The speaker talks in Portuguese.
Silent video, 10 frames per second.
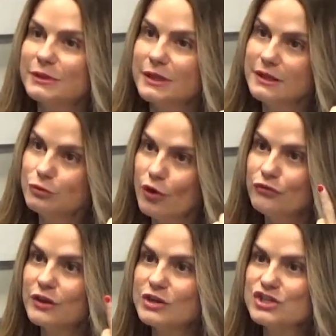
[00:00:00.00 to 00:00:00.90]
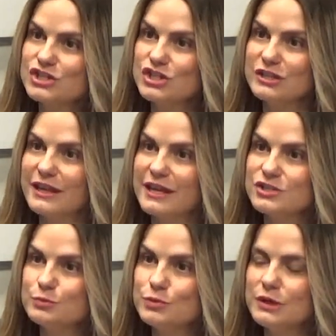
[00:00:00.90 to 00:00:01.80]
daí no final a gente
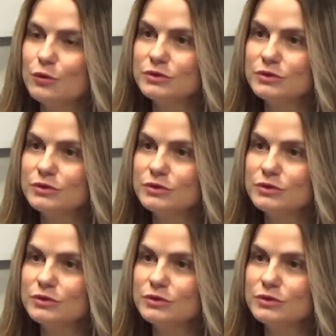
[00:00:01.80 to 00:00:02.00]
entende, porque uhum.